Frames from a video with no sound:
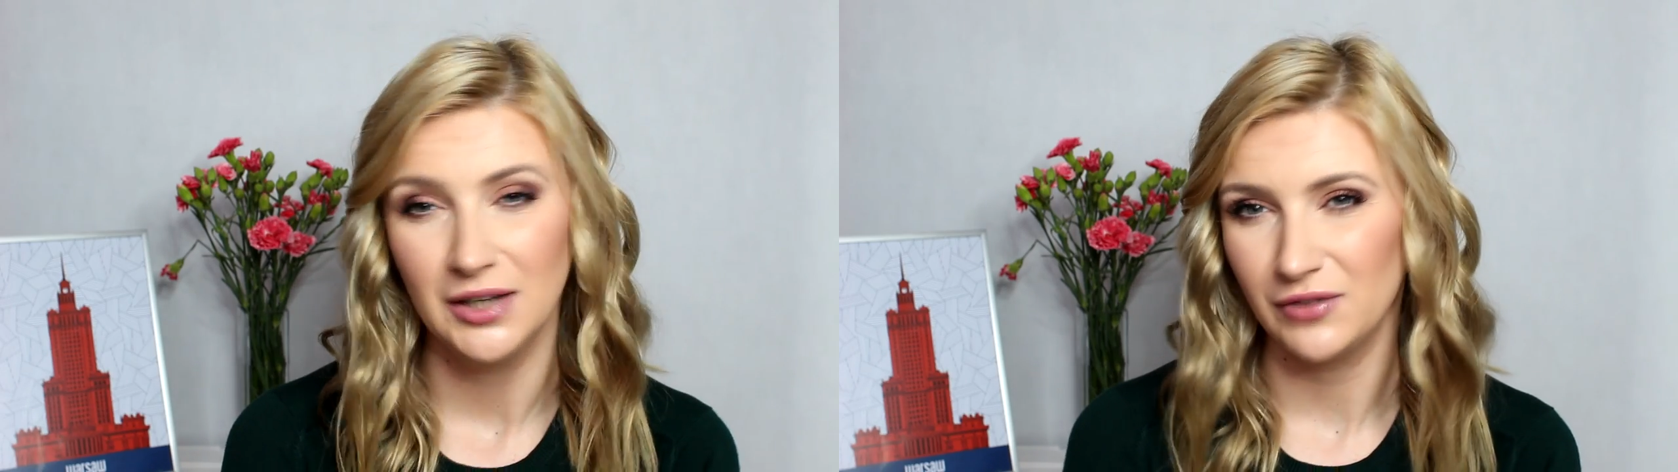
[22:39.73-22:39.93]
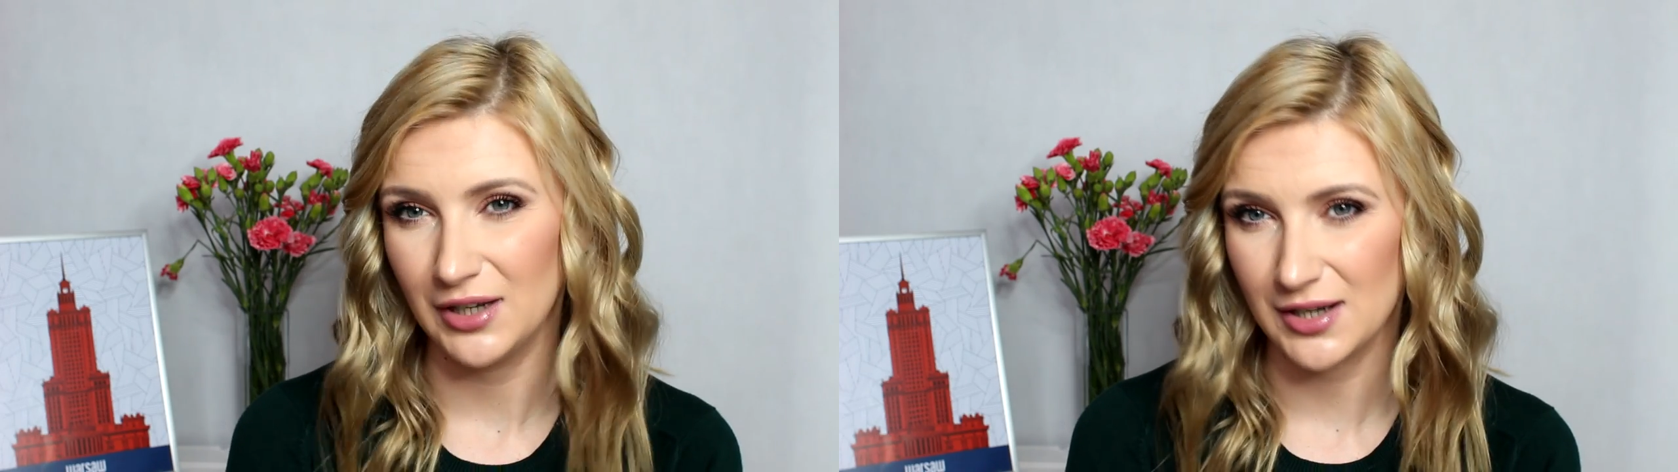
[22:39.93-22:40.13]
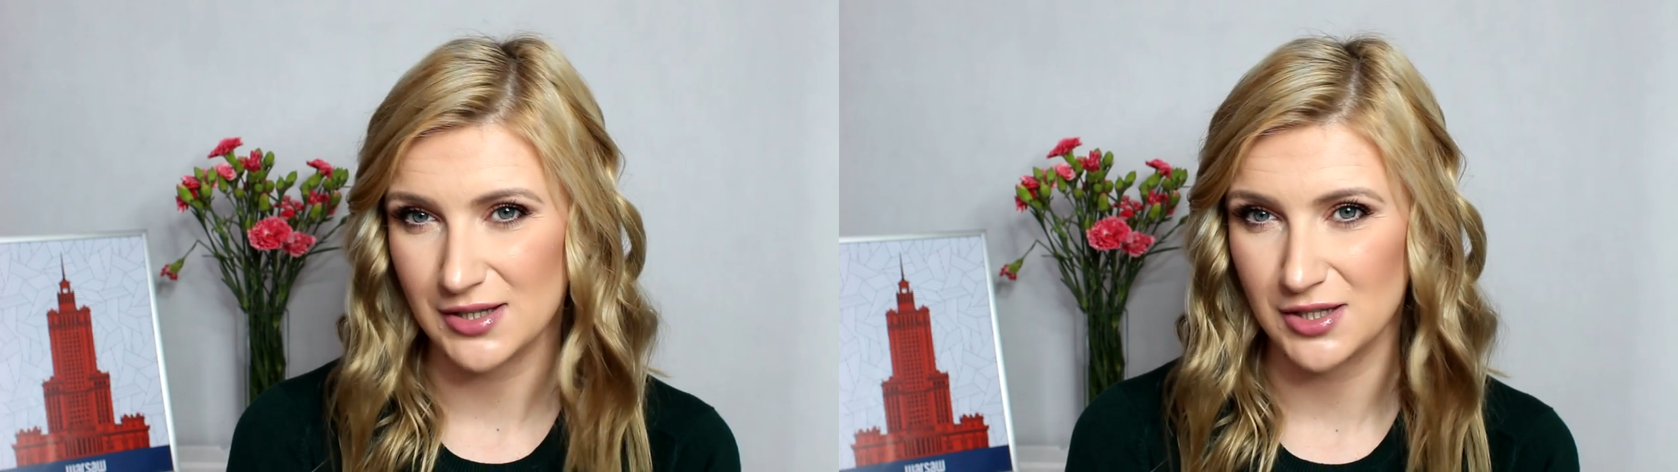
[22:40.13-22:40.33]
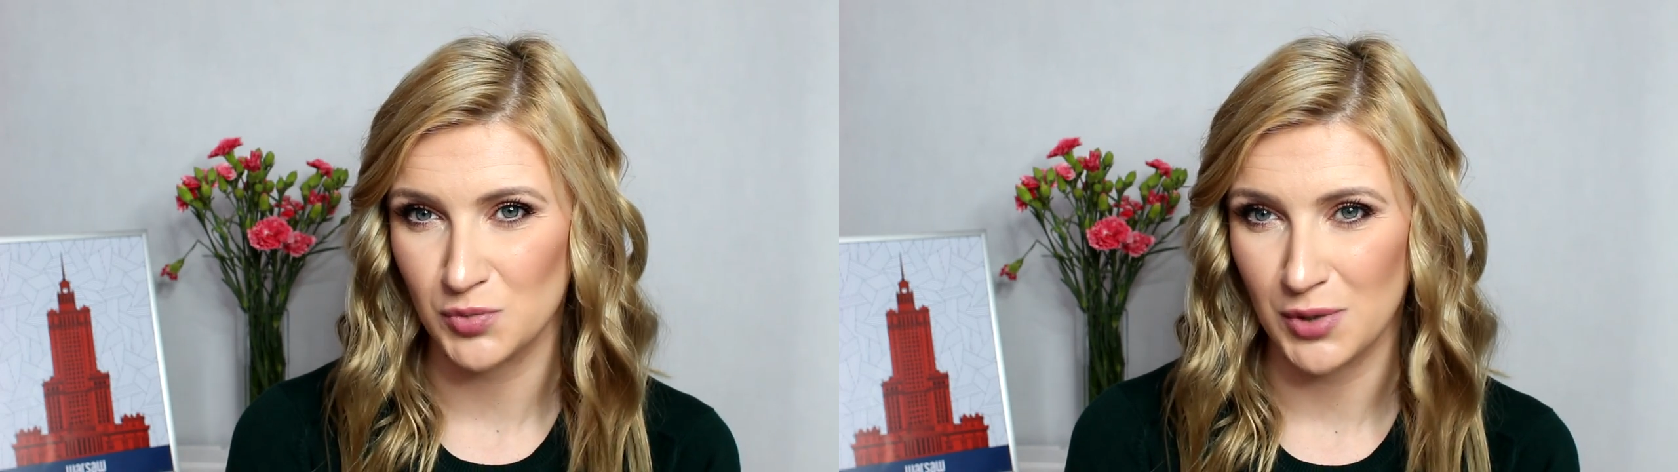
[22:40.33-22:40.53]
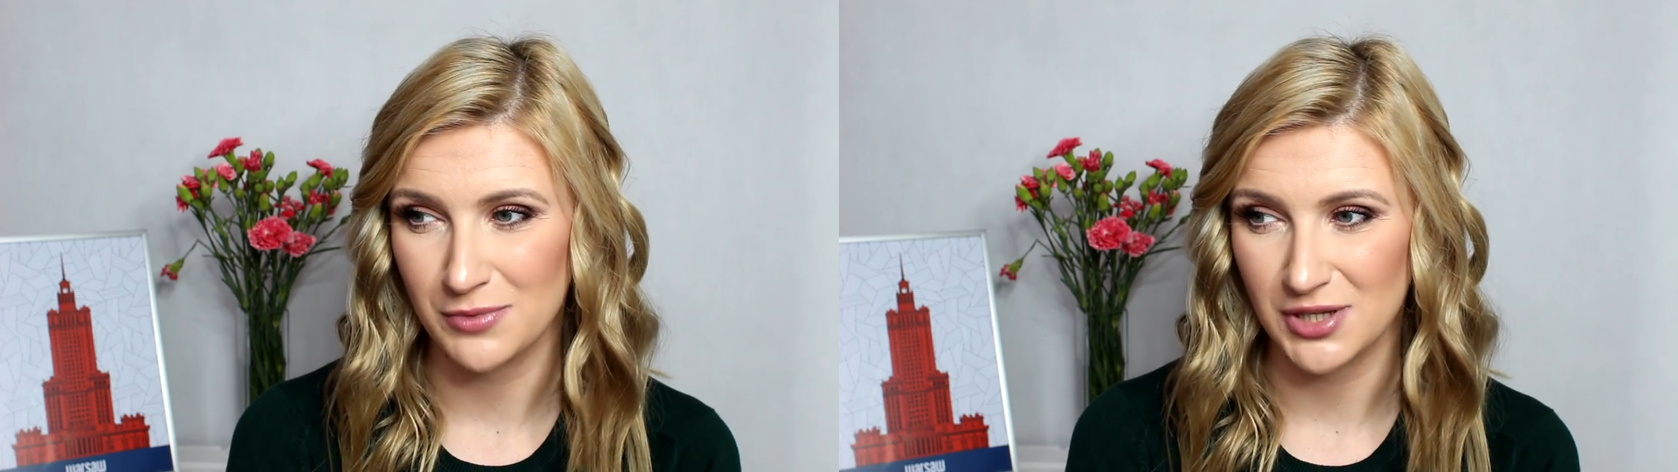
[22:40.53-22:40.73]
Wiele razy też
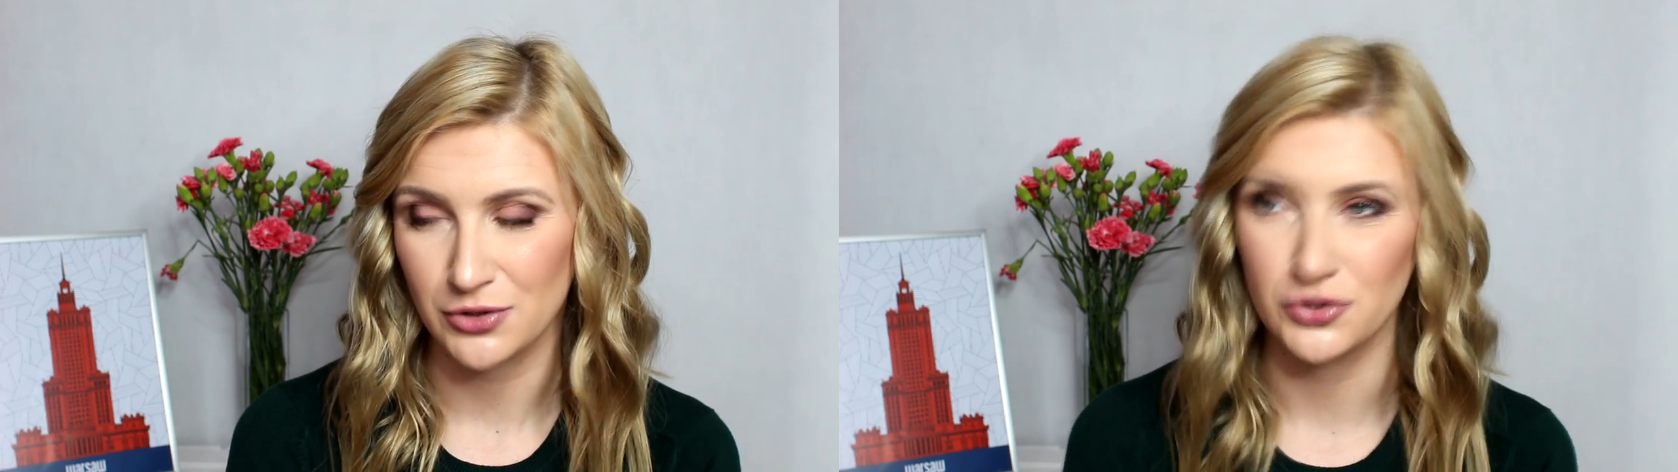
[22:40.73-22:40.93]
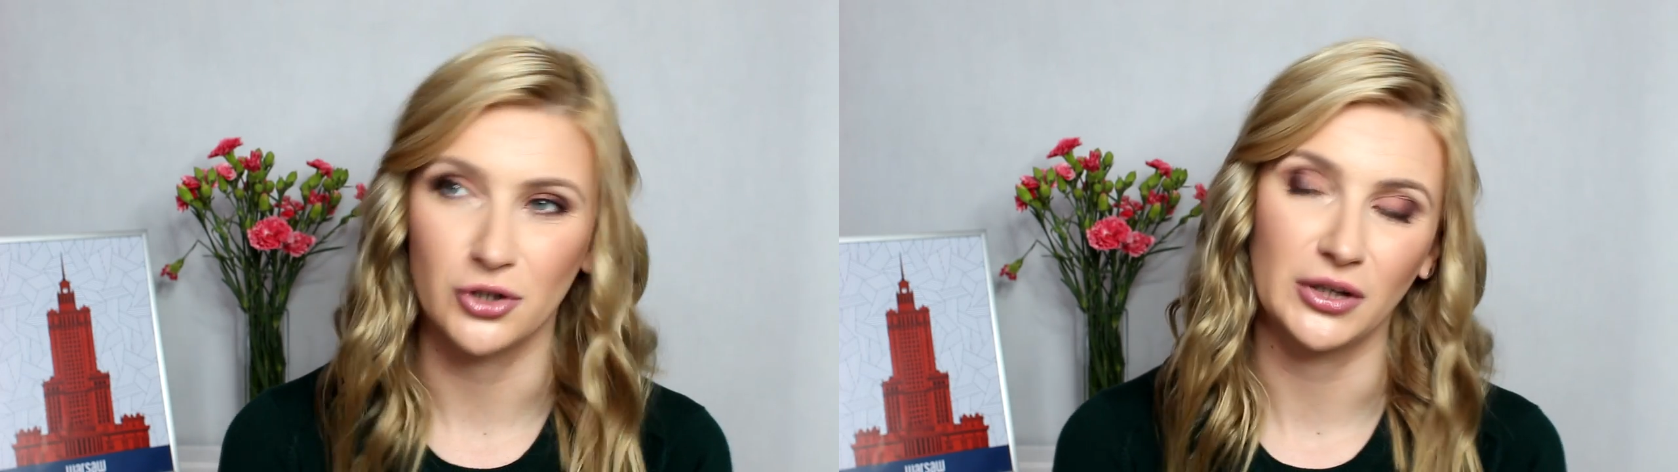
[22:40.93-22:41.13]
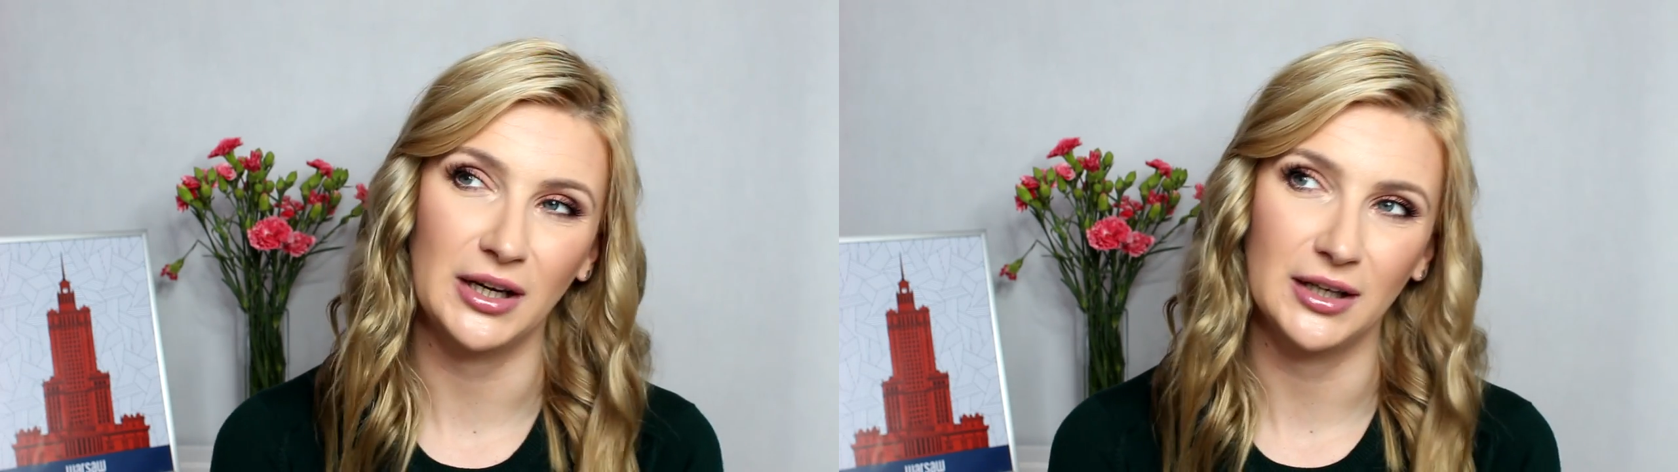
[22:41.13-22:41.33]
byłam zaskoczona,